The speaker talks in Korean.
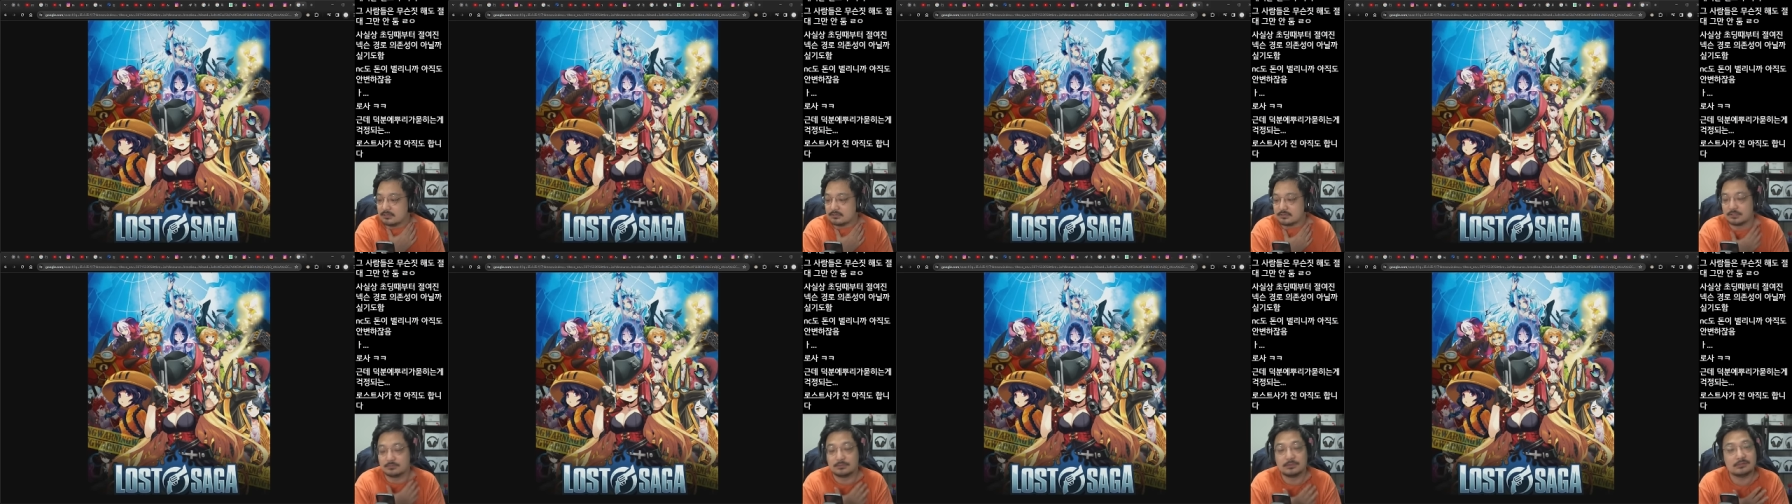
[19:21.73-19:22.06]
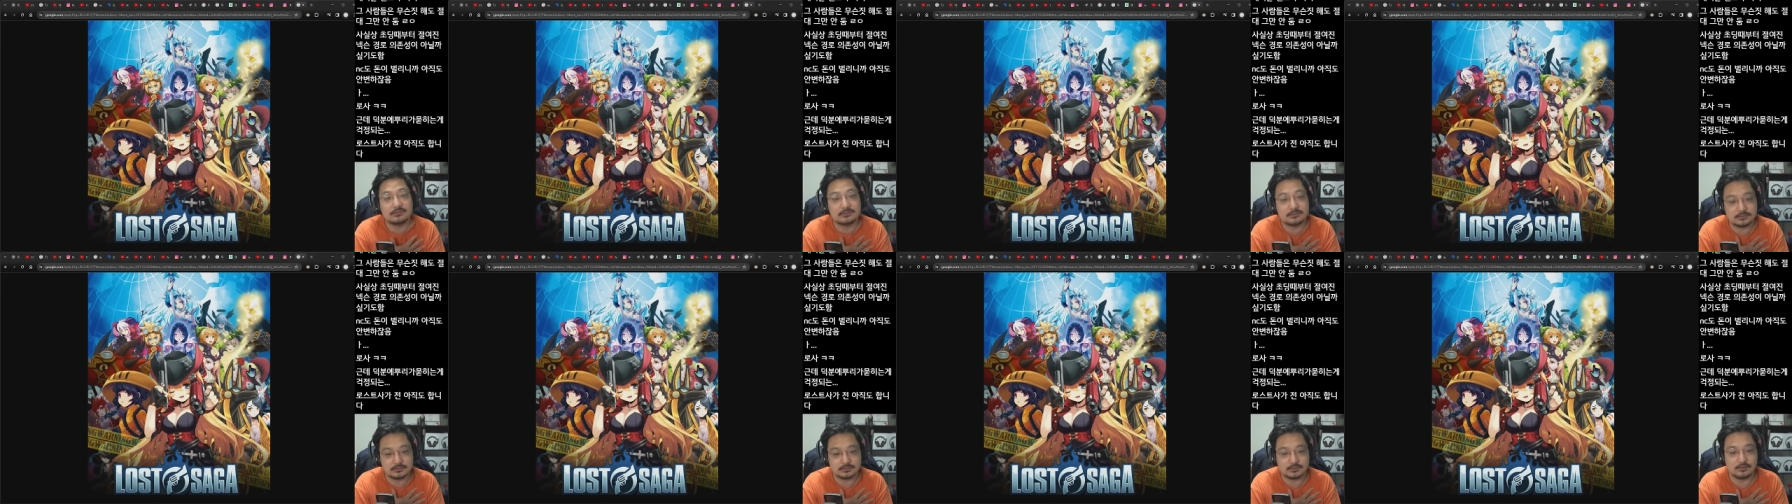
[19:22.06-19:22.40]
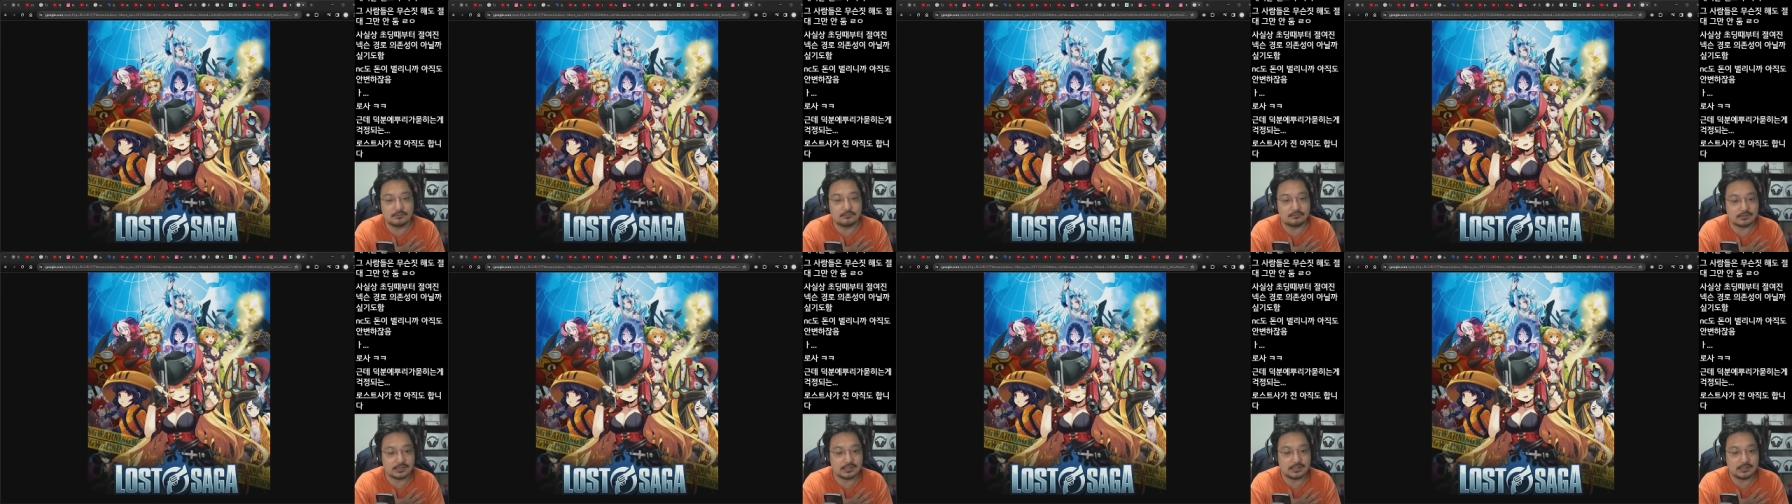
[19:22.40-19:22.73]
접었어,
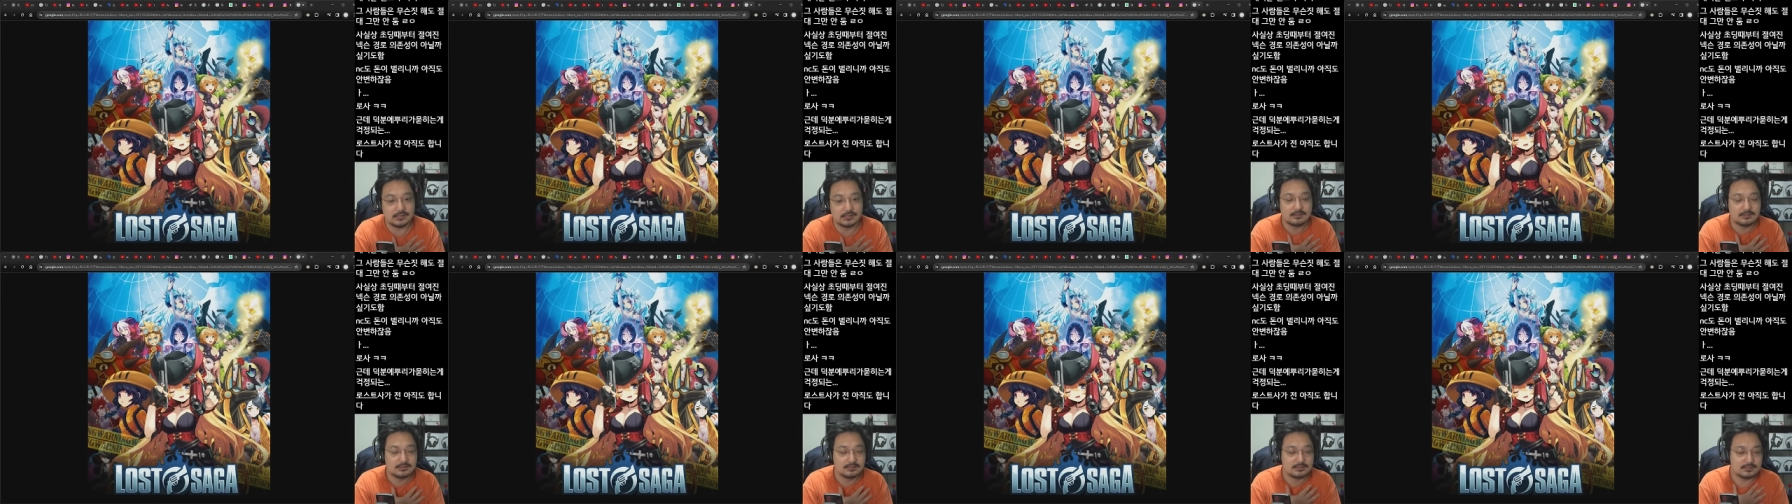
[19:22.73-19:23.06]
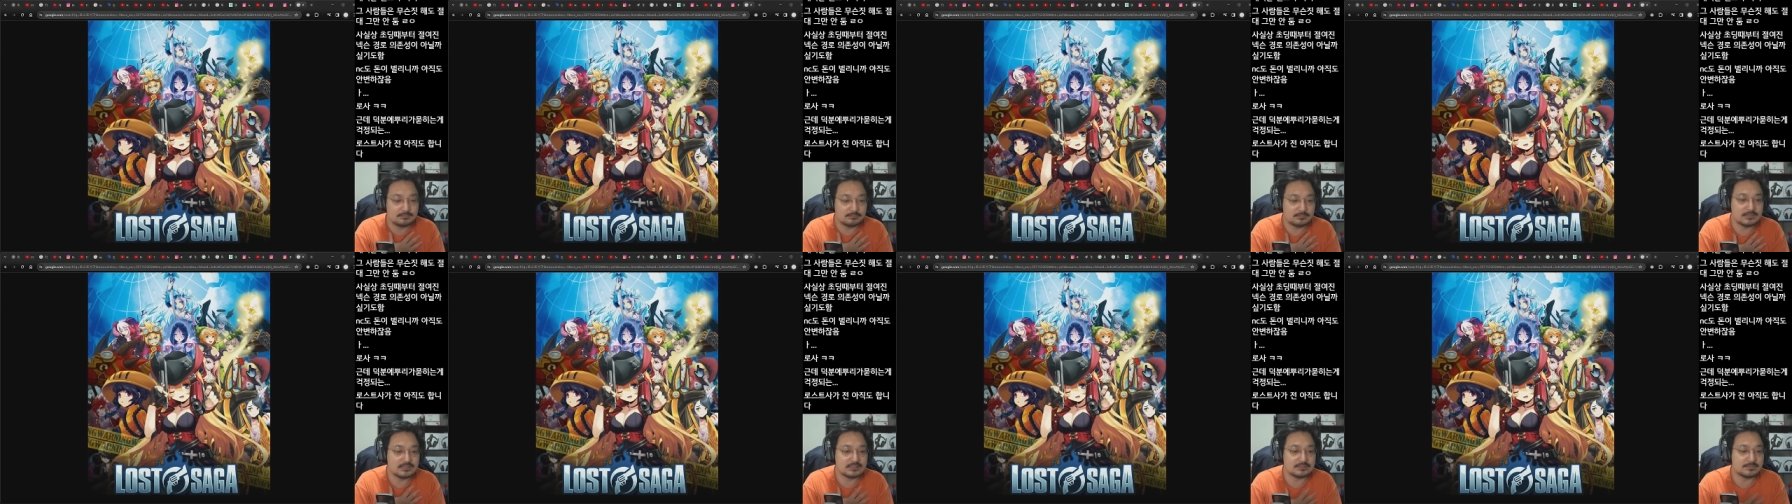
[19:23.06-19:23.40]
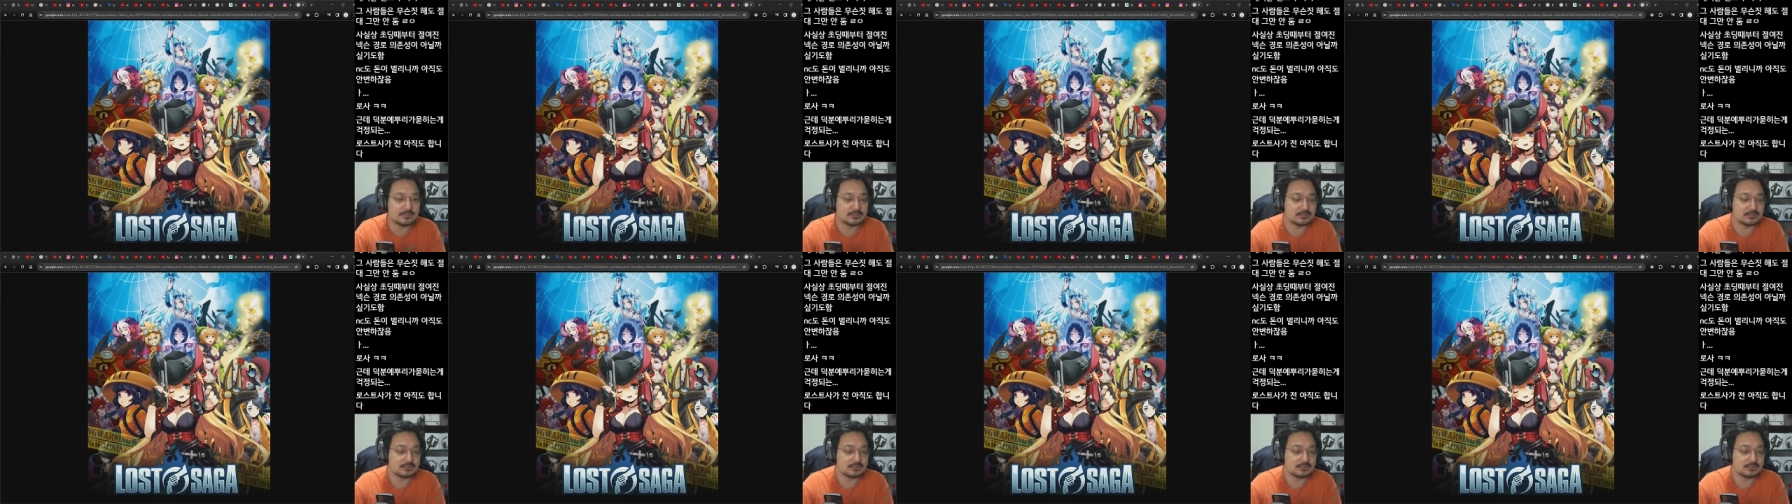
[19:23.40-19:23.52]
결국에. 힘들지만